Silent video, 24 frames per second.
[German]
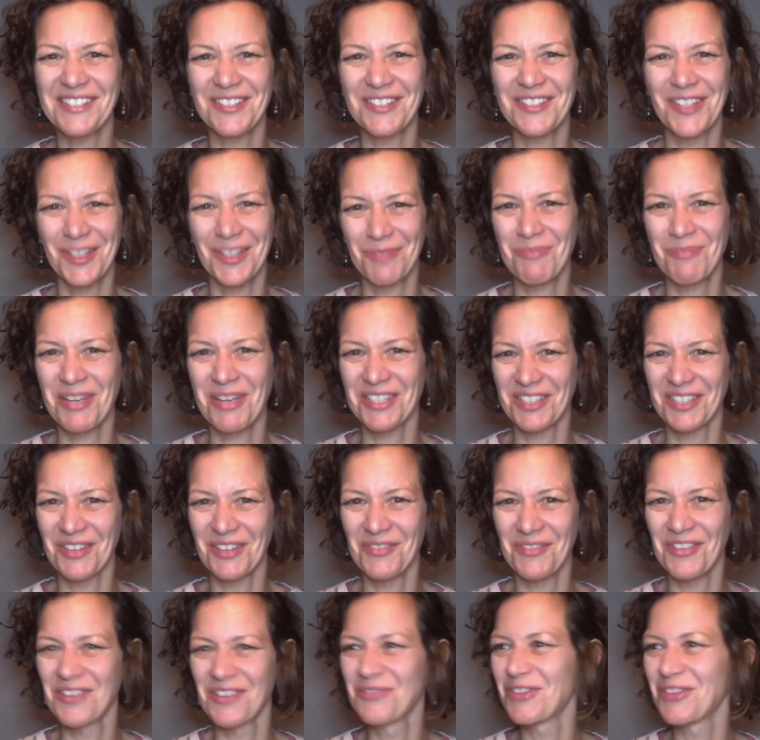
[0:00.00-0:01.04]
Also das passt
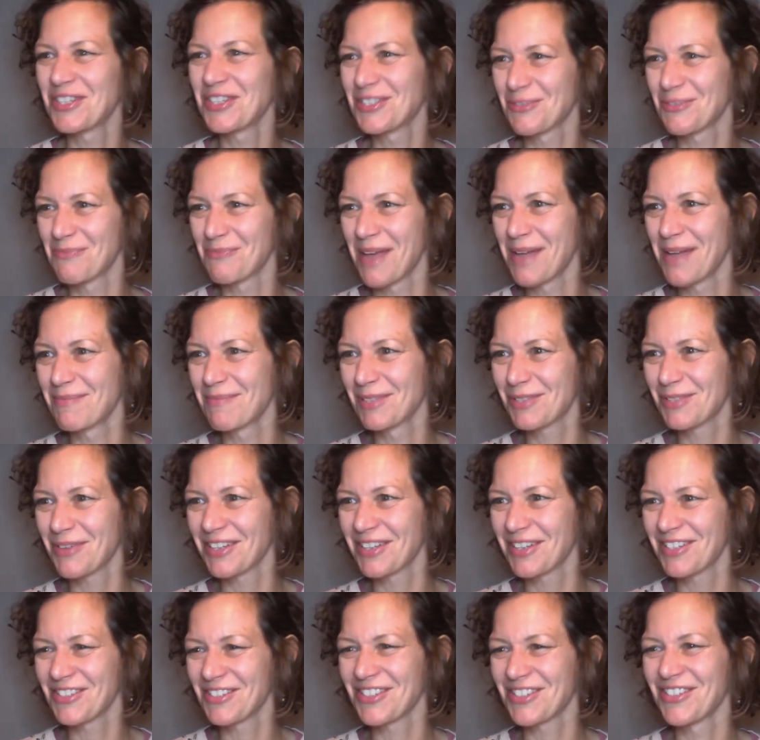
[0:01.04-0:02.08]
auf jeden Fall zu meinem
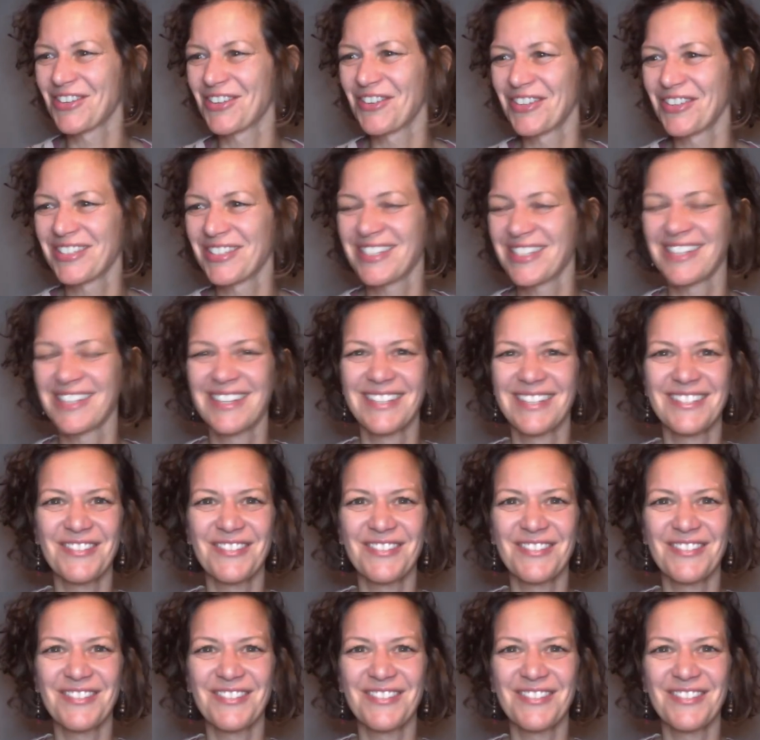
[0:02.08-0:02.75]
2019.